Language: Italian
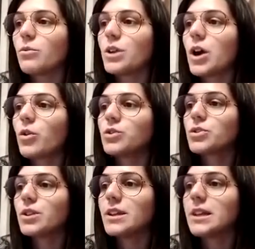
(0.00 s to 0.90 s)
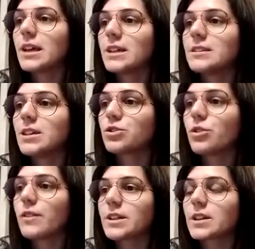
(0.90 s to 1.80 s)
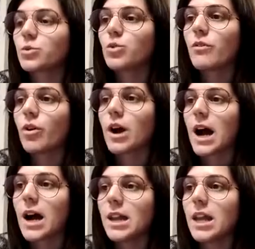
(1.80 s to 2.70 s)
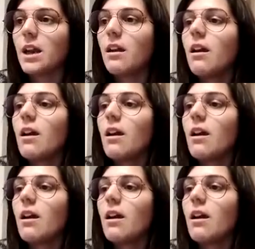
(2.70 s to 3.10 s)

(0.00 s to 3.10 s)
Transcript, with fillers: una consonante che si trova tra due vocali